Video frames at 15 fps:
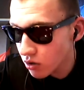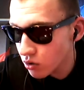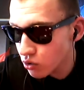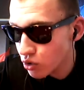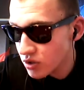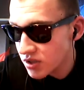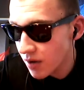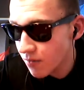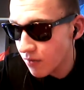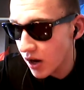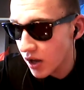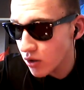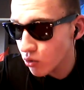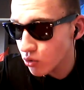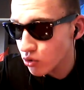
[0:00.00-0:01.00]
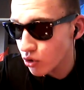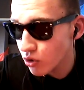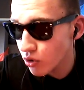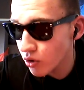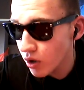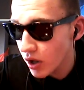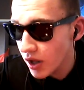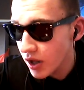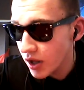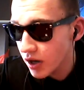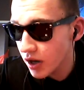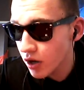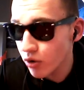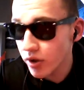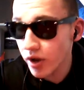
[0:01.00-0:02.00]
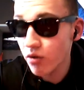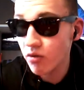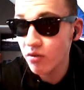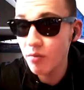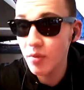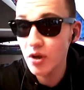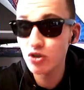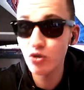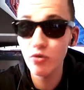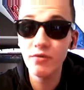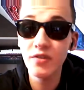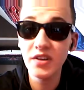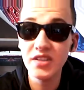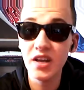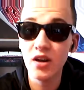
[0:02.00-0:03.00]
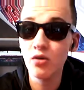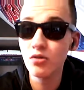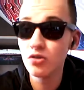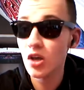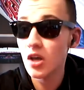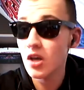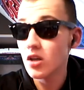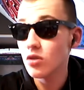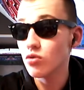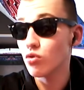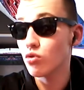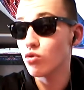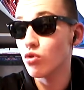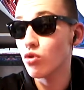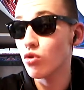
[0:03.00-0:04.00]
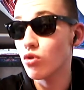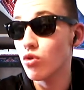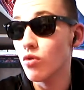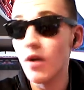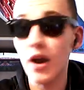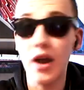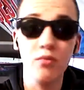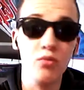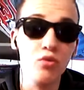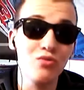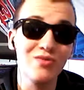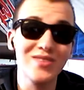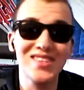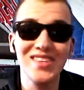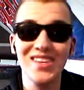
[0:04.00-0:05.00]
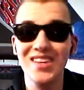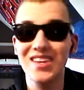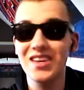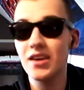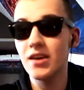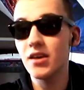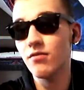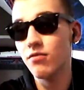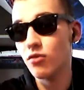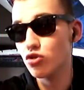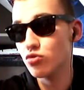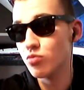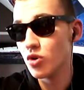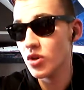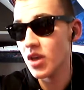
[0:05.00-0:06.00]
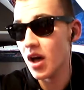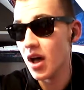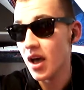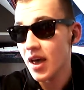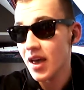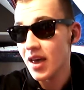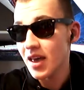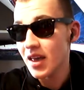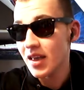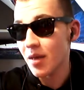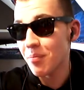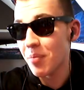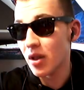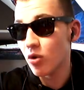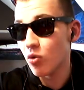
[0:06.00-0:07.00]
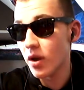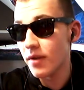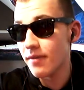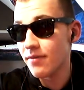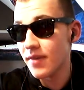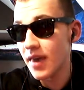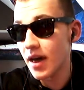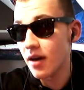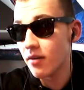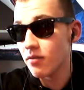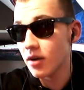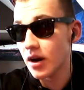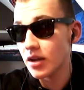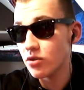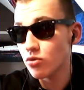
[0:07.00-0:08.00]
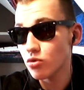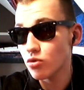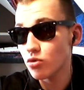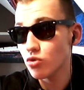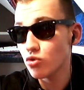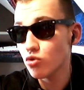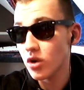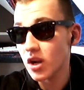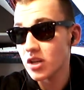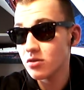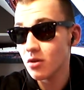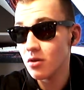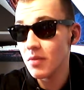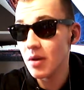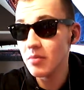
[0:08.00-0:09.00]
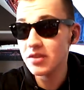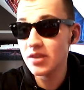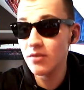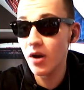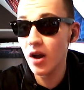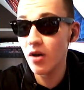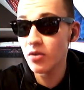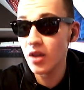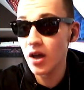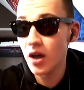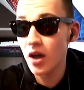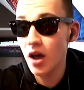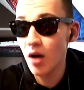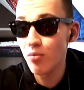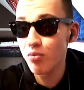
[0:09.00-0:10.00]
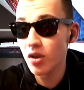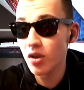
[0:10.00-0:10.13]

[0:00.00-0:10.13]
deuxième, voilà, donc les Lyonnais qui ont fait match nul face à Lens. Donc, donc voilà, bon, c'est franchement, il y a, il n'y a pas de quoi être fier voilà, du classement, même si voilà, on a un point